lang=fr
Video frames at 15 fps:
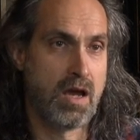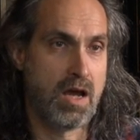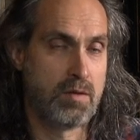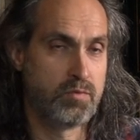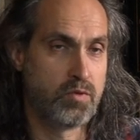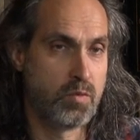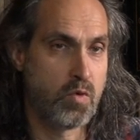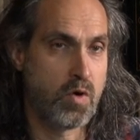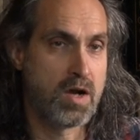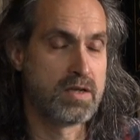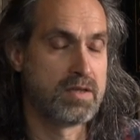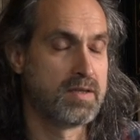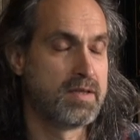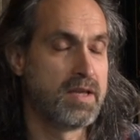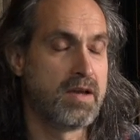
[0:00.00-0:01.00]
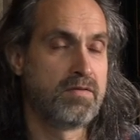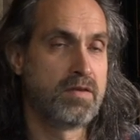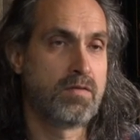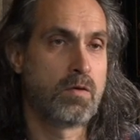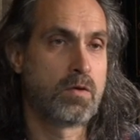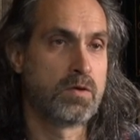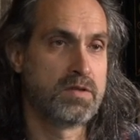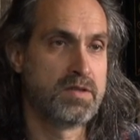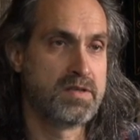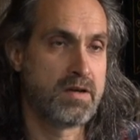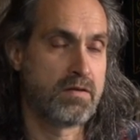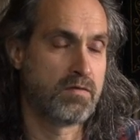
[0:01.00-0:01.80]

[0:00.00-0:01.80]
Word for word: un peu moins à les aider à vivre au quotidien.